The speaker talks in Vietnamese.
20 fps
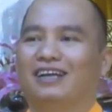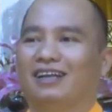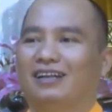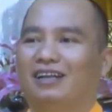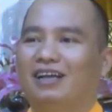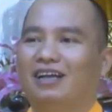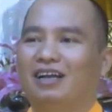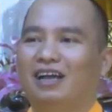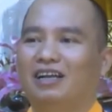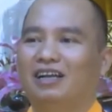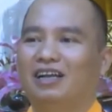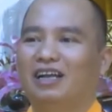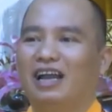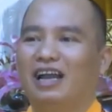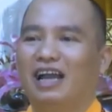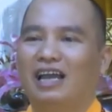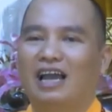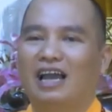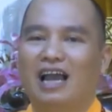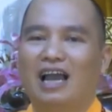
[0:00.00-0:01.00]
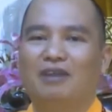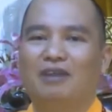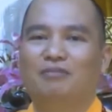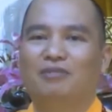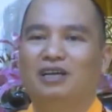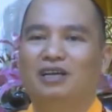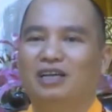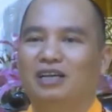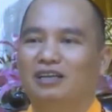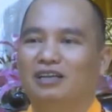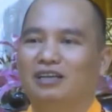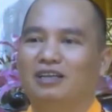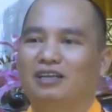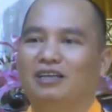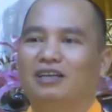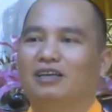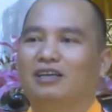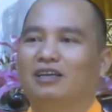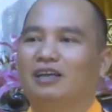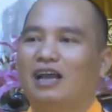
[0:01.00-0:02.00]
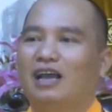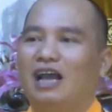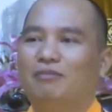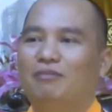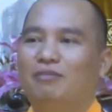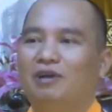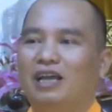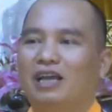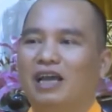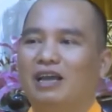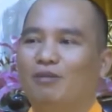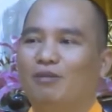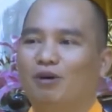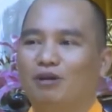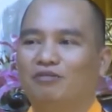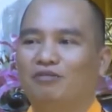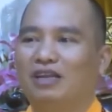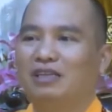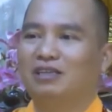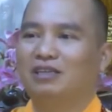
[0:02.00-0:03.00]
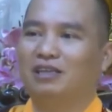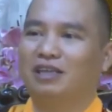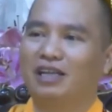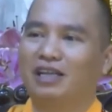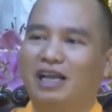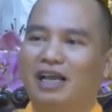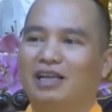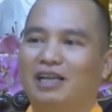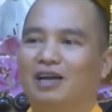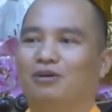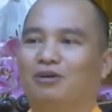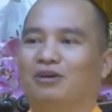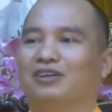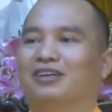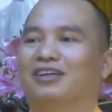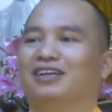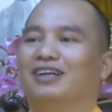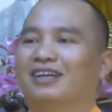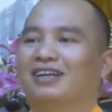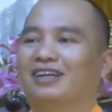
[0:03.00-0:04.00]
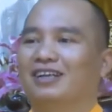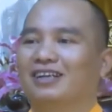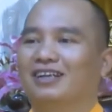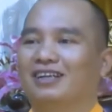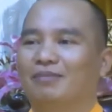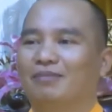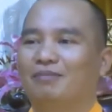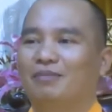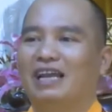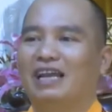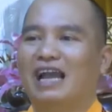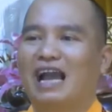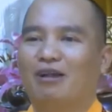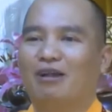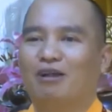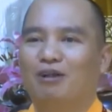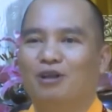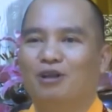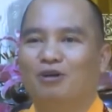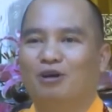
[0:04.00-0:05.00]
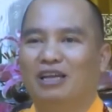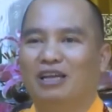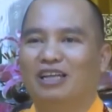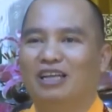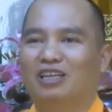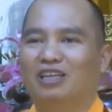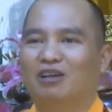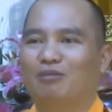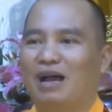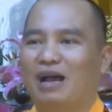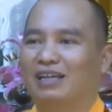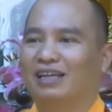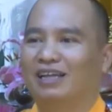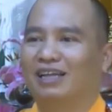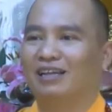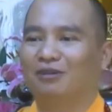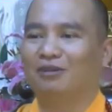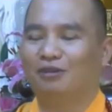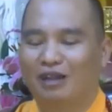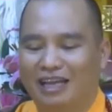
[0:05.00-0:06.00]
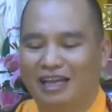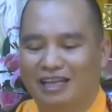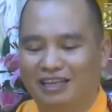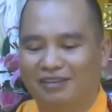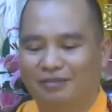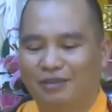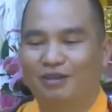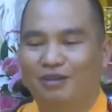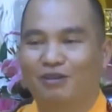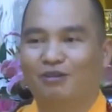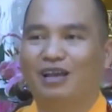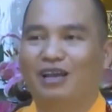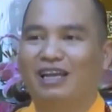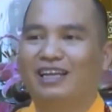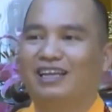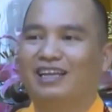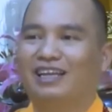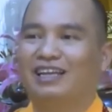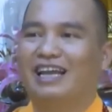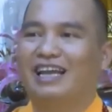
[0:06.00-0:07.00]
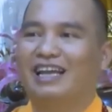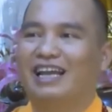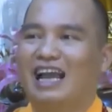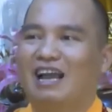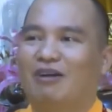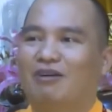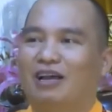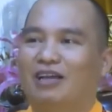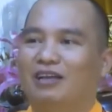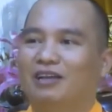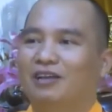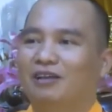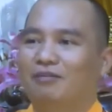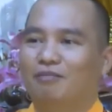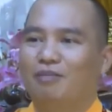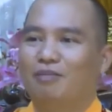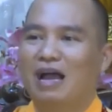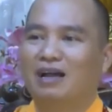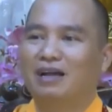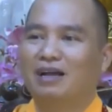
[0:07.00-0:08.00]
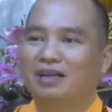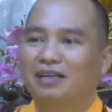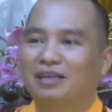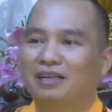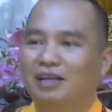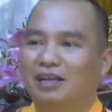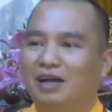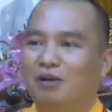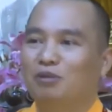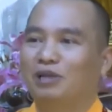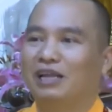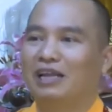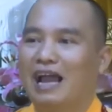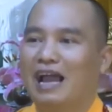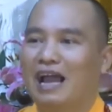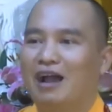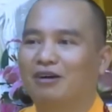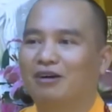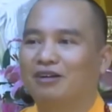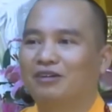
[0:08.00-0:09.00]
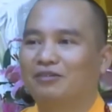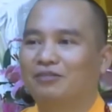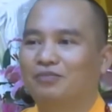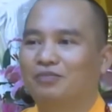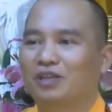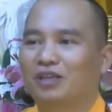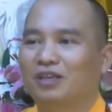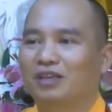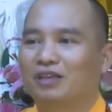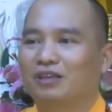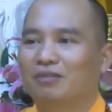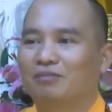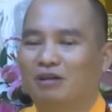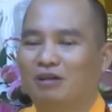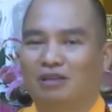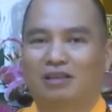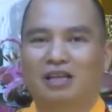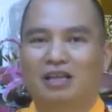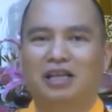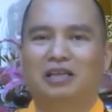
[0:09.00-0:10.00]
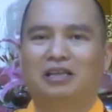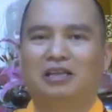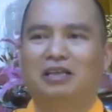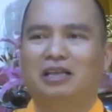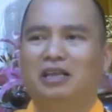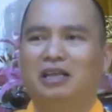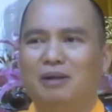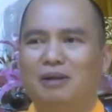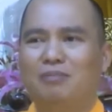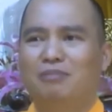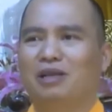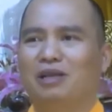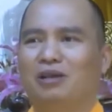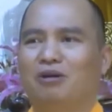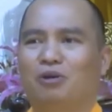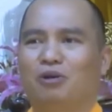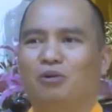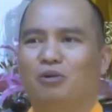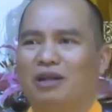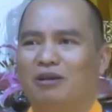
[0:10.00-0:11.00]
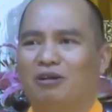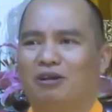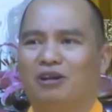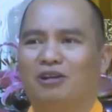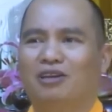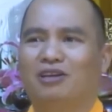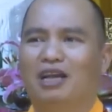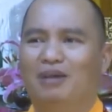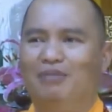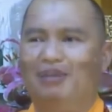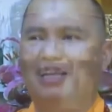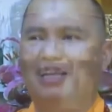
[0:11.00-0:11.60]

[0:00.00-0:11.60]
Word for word: thế gần đến ngày 20 20 21 vẫn chưa thấy cây đâu mình ngại có mình gọi điện cho bà thế gọi mình có nói rất nhẹ nhàng gọi bà ơi thế ông thế nào bảo thầy cứ yên tâm đi con quyết con hứa với